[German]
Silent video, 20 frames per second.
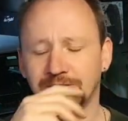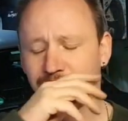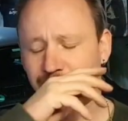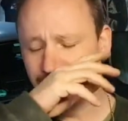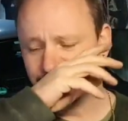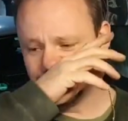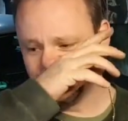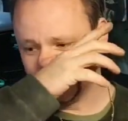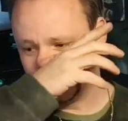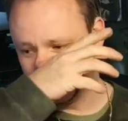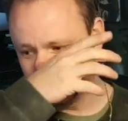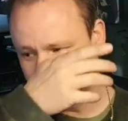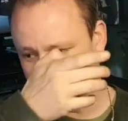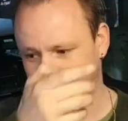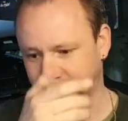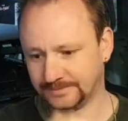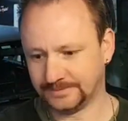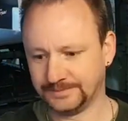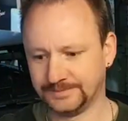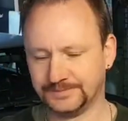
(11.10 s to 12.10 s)
Und
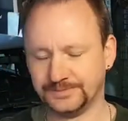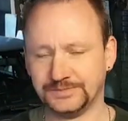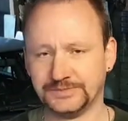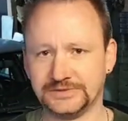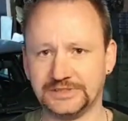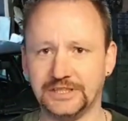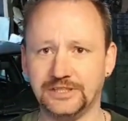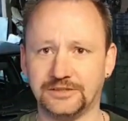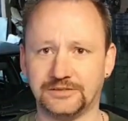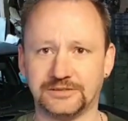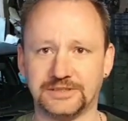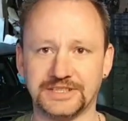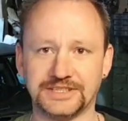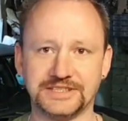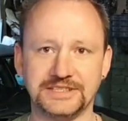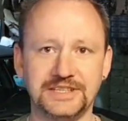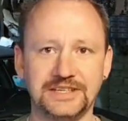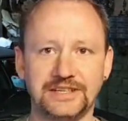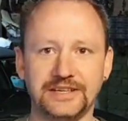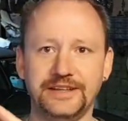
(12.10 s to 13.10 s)
ähm, ja, das
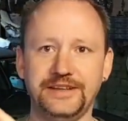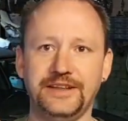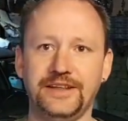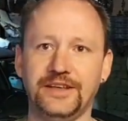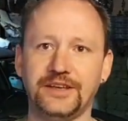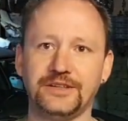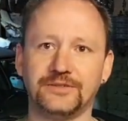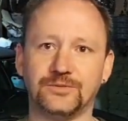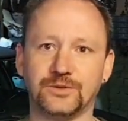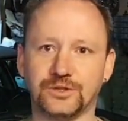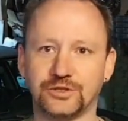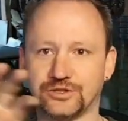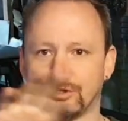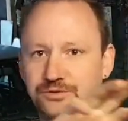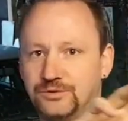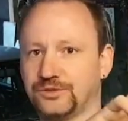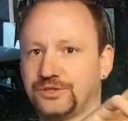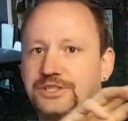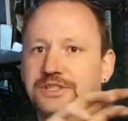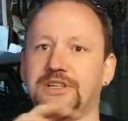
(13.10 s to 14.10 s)
sind die kleine Ecke, wo der
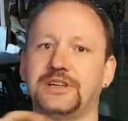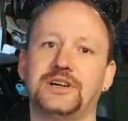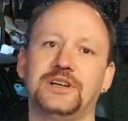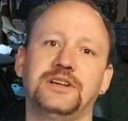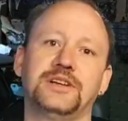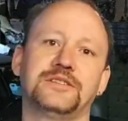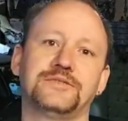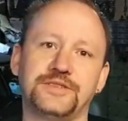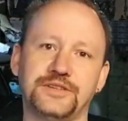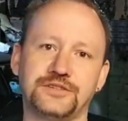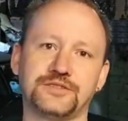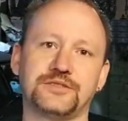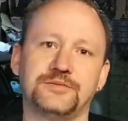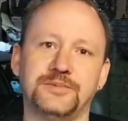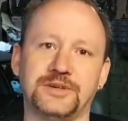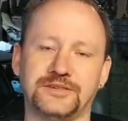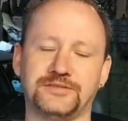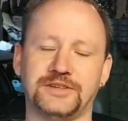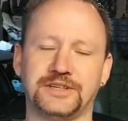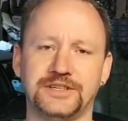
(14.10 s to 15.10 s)
Stoßstangehalter
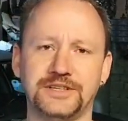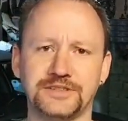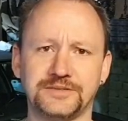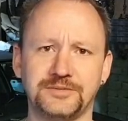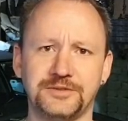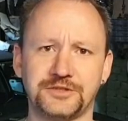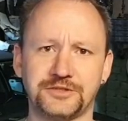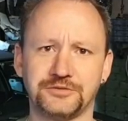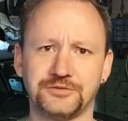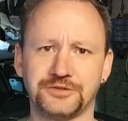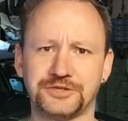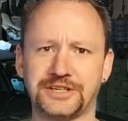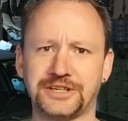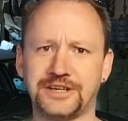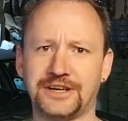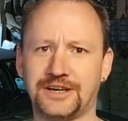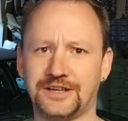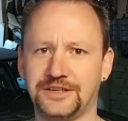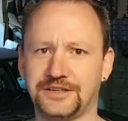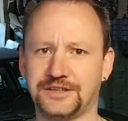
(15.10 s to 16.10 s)
festgemacht wird. Deswegen
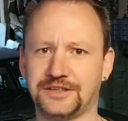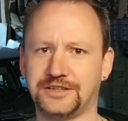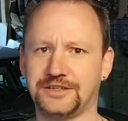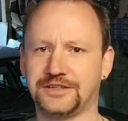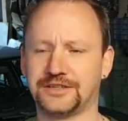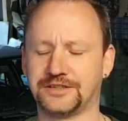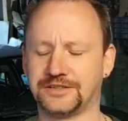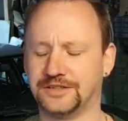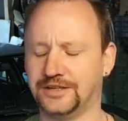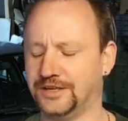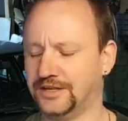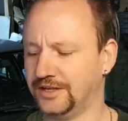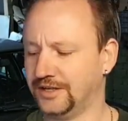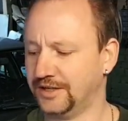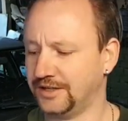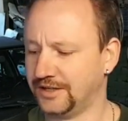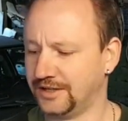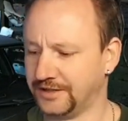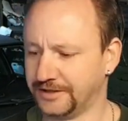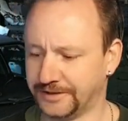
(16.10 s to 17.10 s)
Stoßstange Halter Halter.
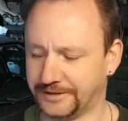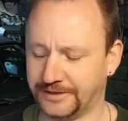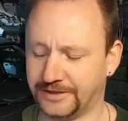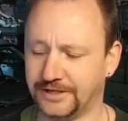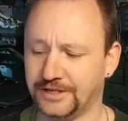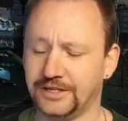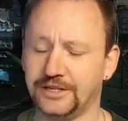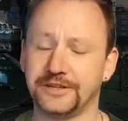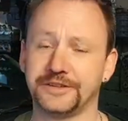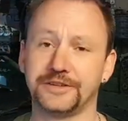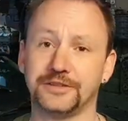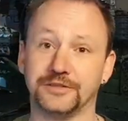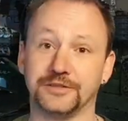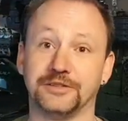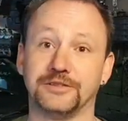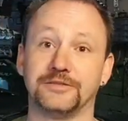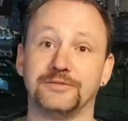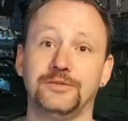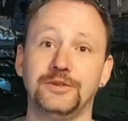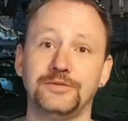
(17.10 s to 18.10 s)
Ja, so,
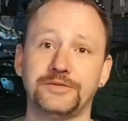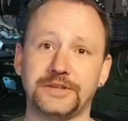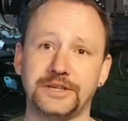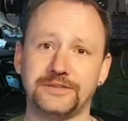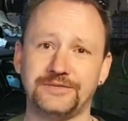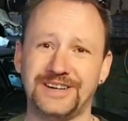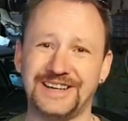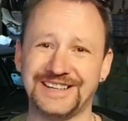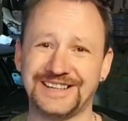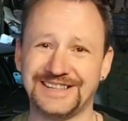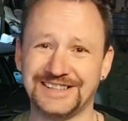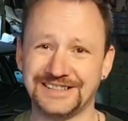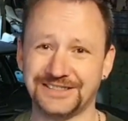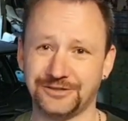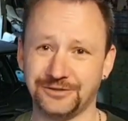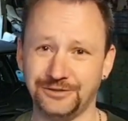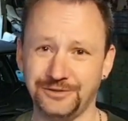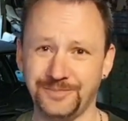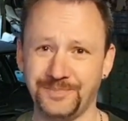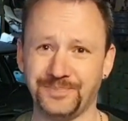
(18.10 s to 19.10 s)
Wolfgang war gerade
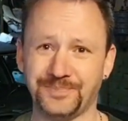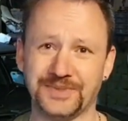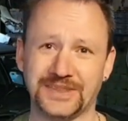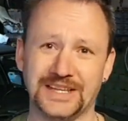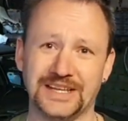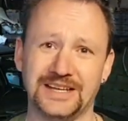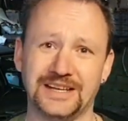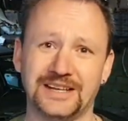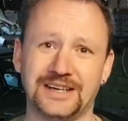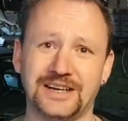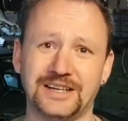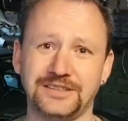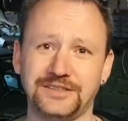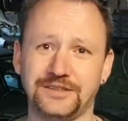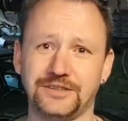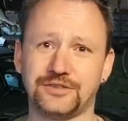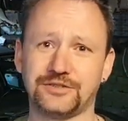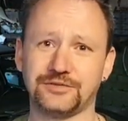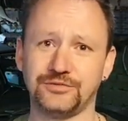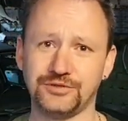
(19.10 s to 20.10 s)
da, hat
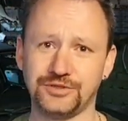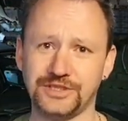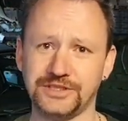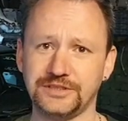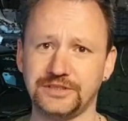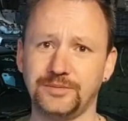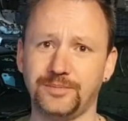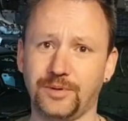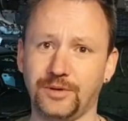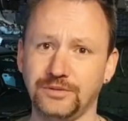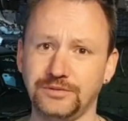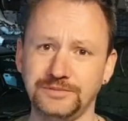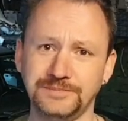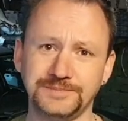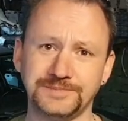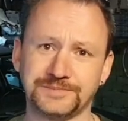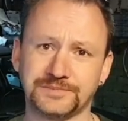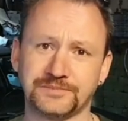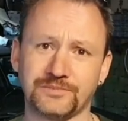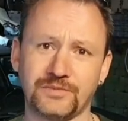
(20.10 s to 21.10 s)
die Stoßstange gebrungen
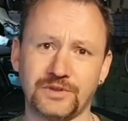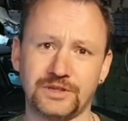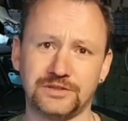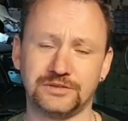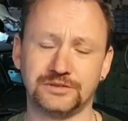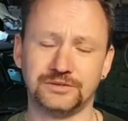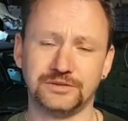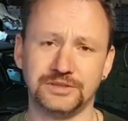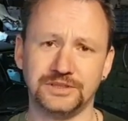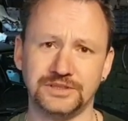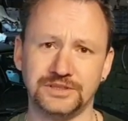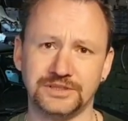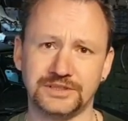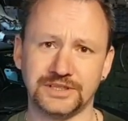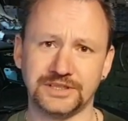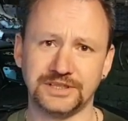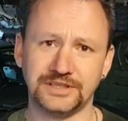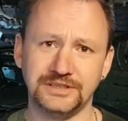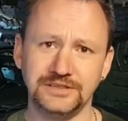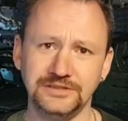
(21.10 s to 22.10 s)
und
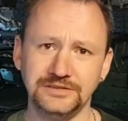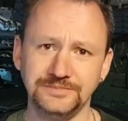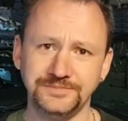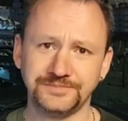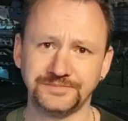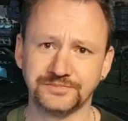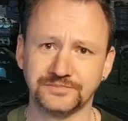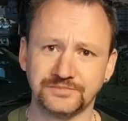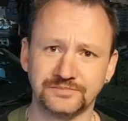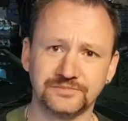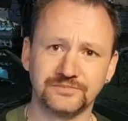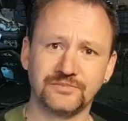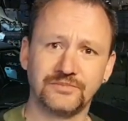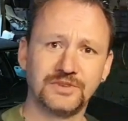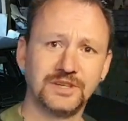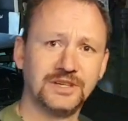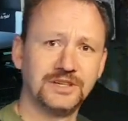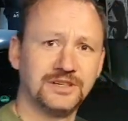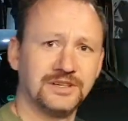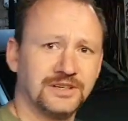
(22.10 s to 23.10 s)
der Grill
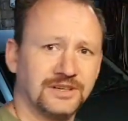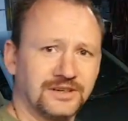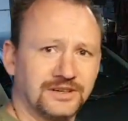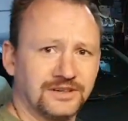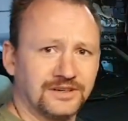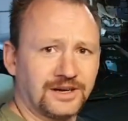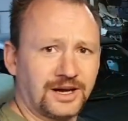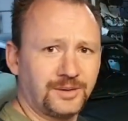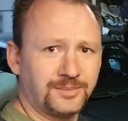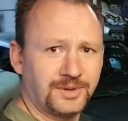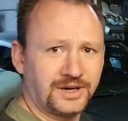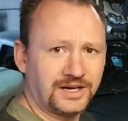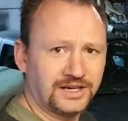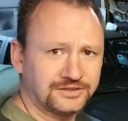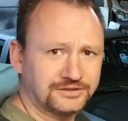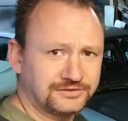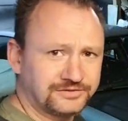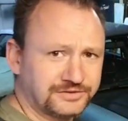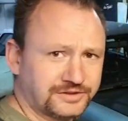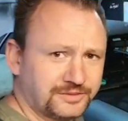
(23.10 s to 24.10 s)
haben wir
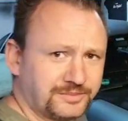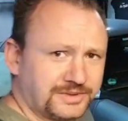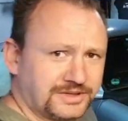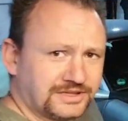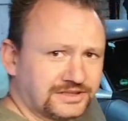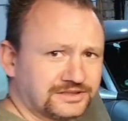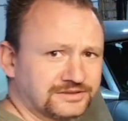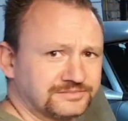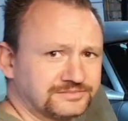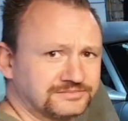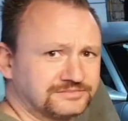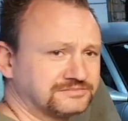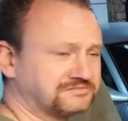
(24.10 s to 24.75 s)
auch drauf gemacht.